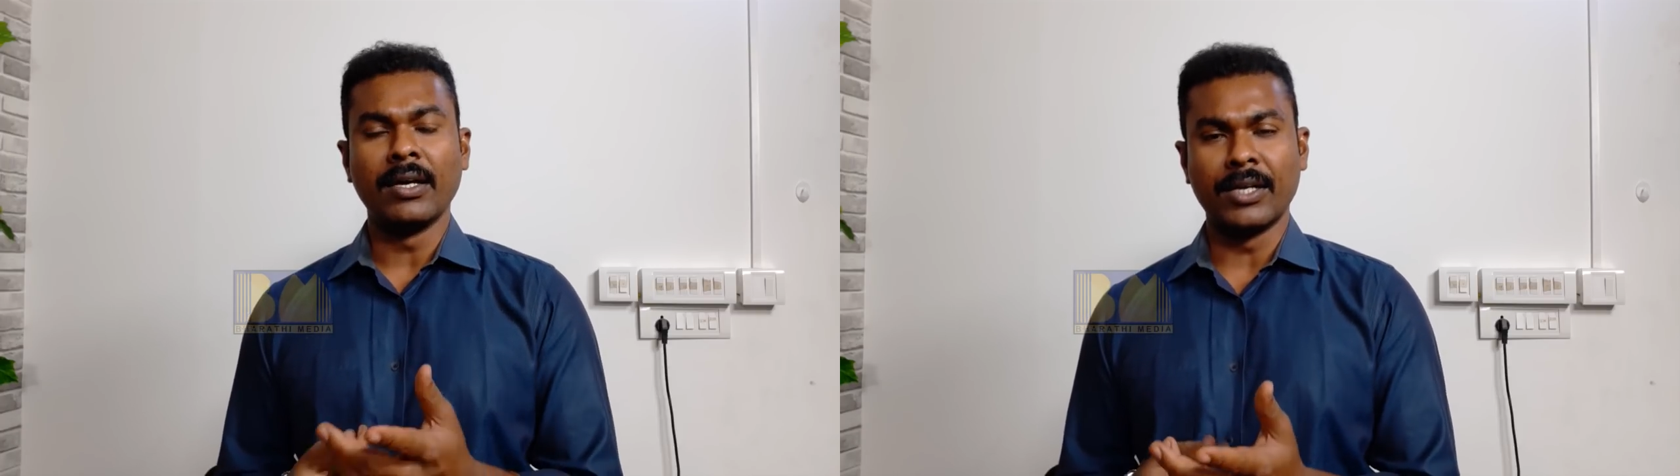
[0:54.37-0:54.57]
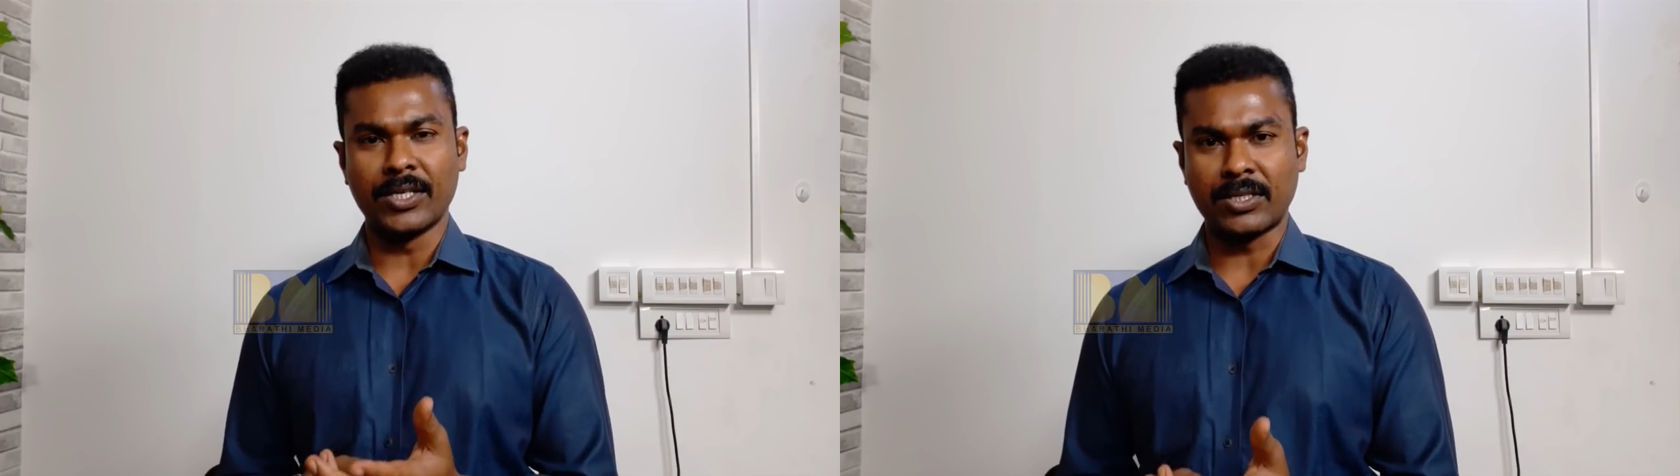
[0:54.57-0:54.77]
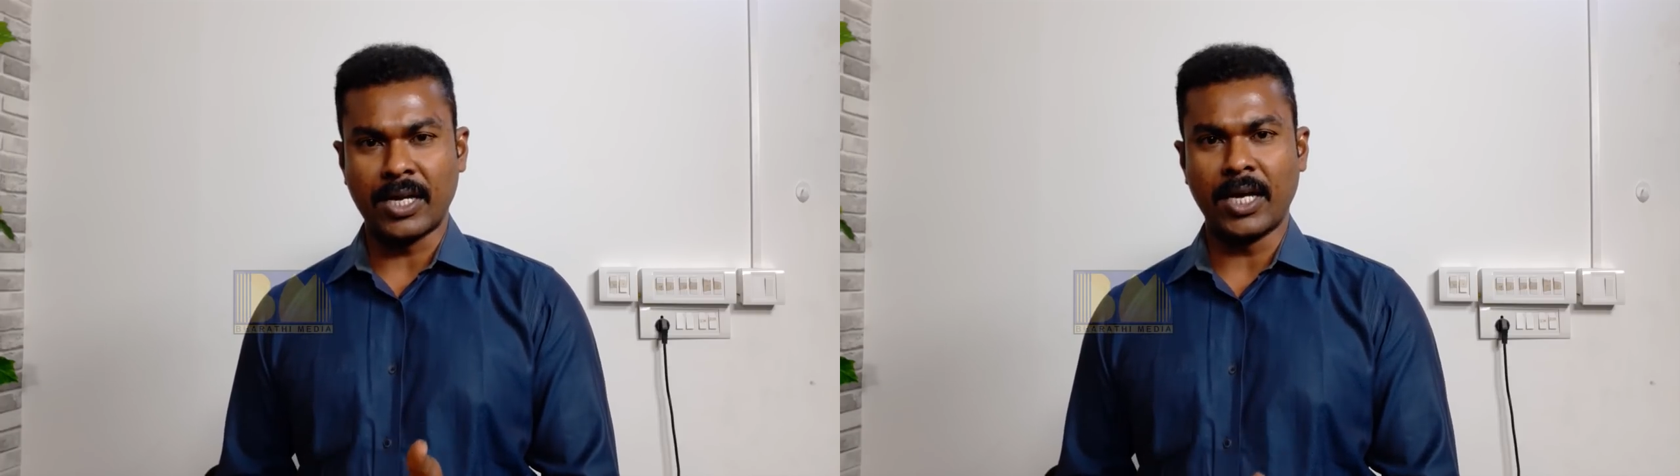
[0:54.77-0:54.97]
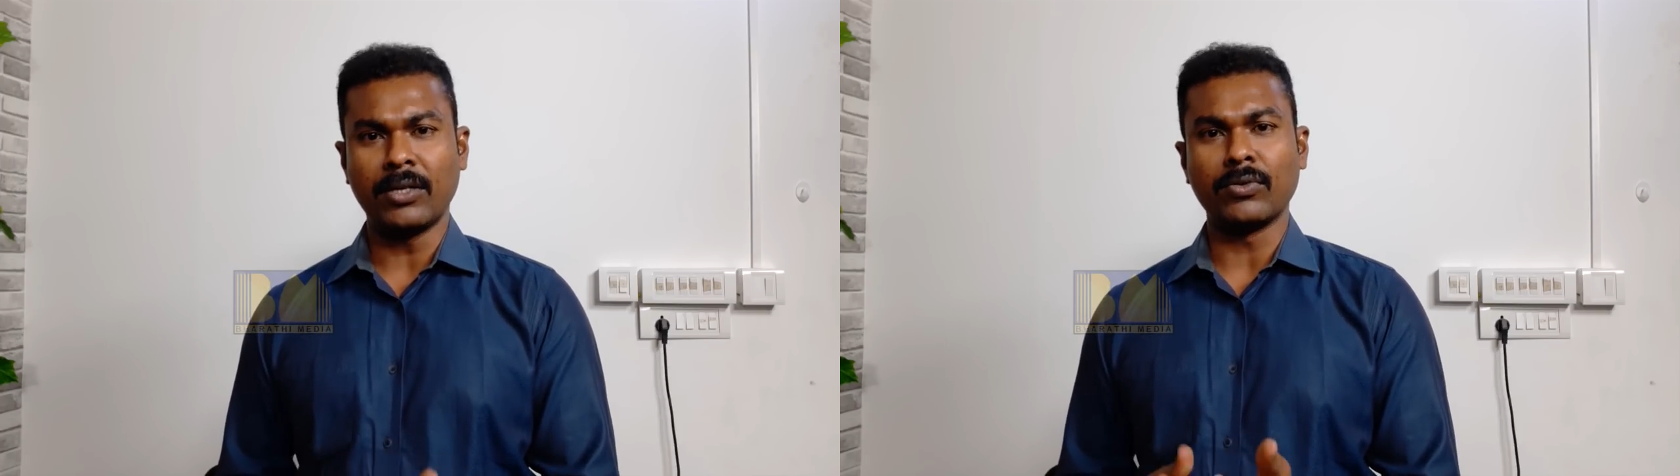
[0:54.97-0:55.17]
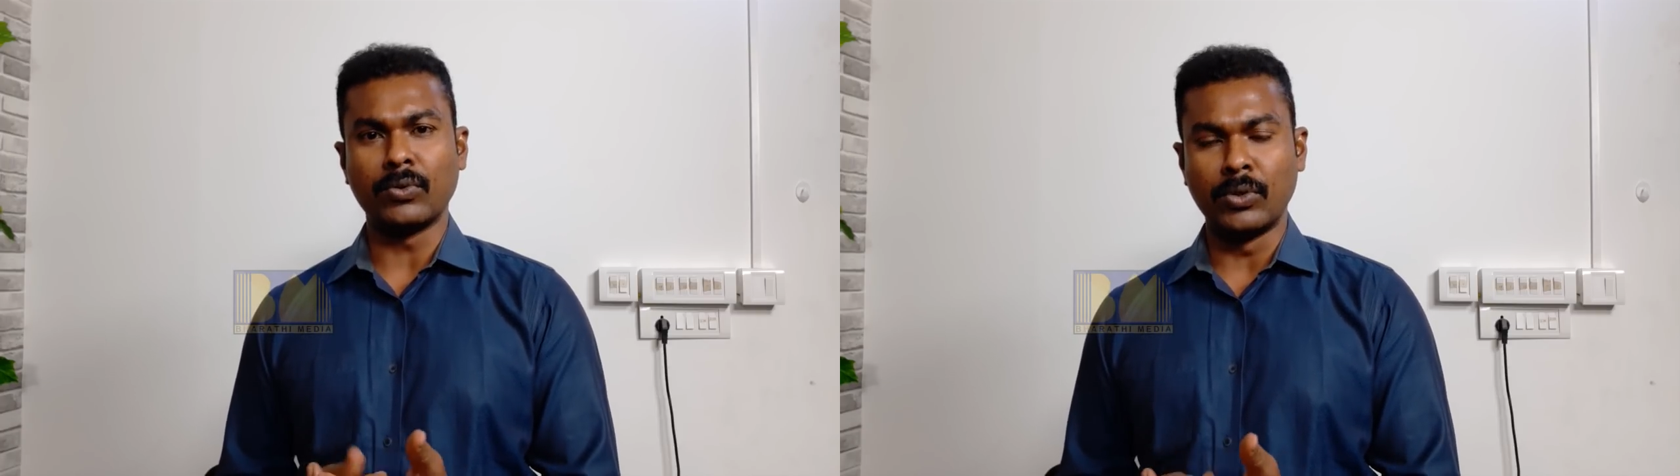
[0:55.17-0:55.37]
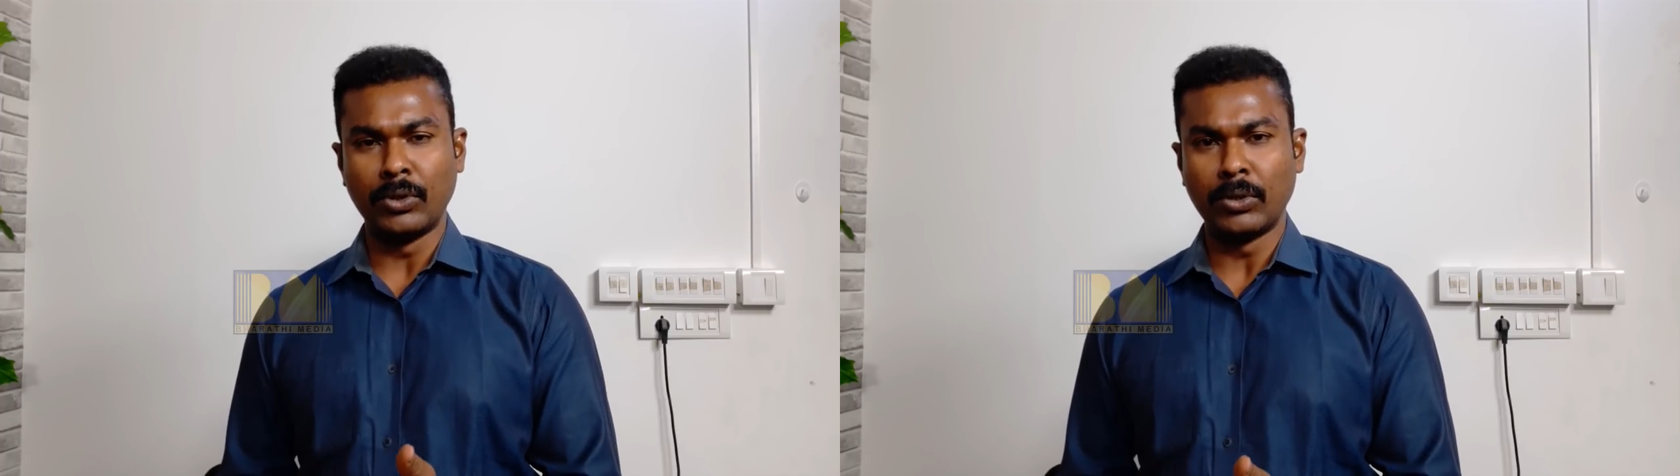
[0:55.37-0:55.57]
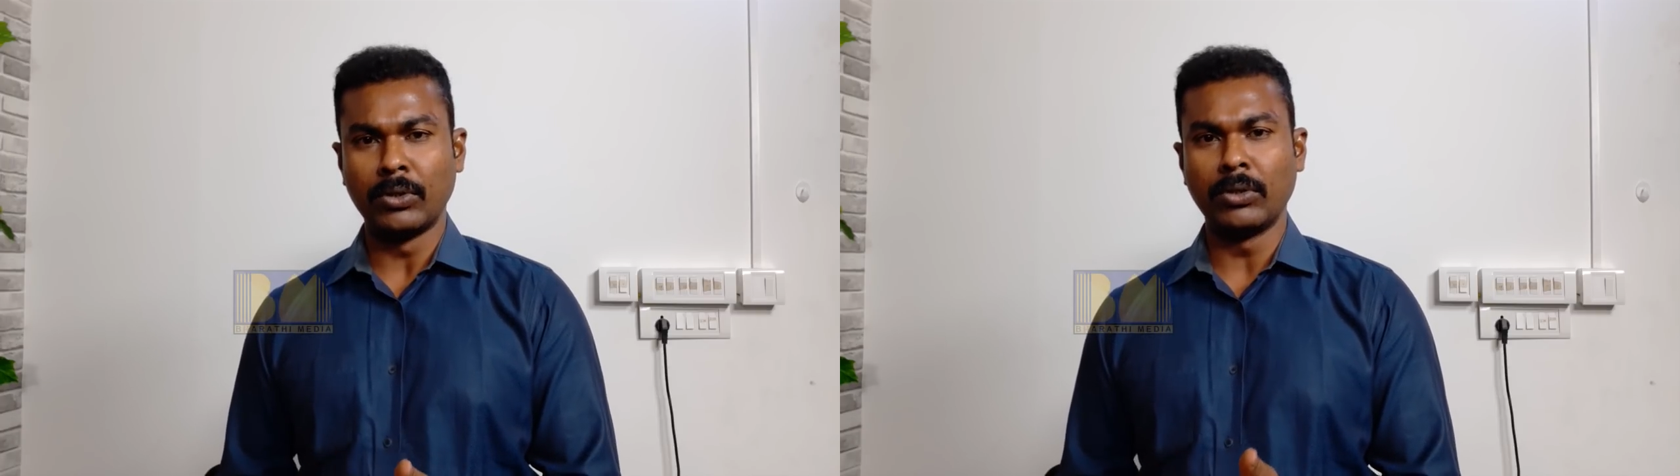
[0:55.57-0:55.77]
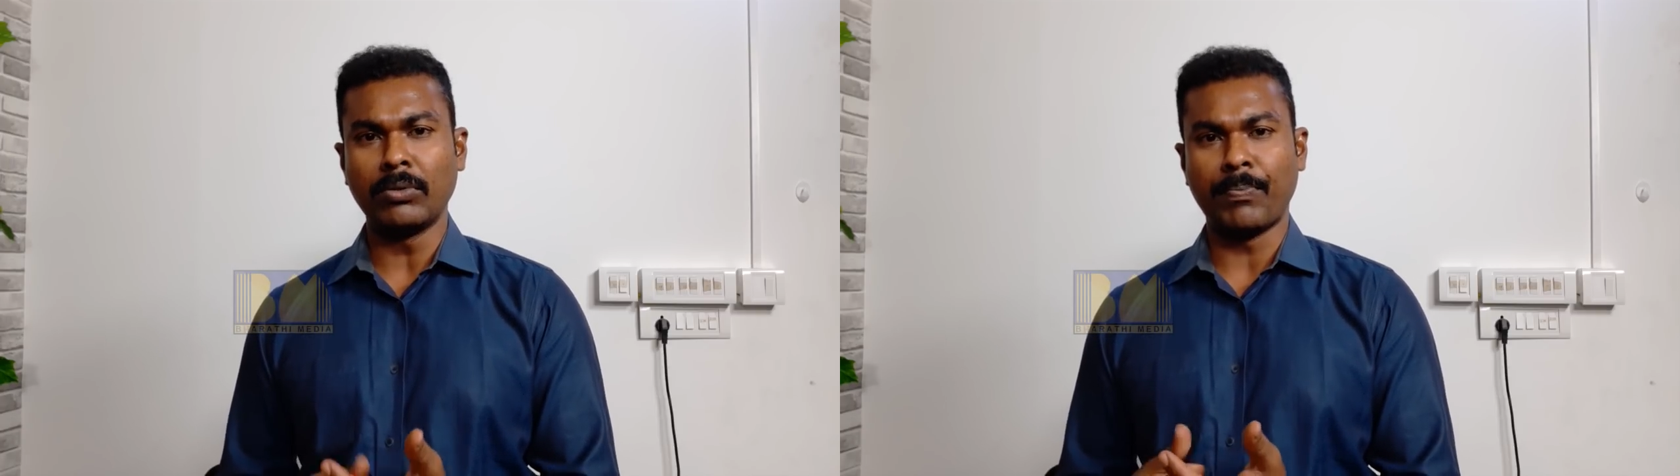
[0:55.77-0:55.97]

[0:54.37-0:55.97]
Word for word: కృష్ణా గుంటూరు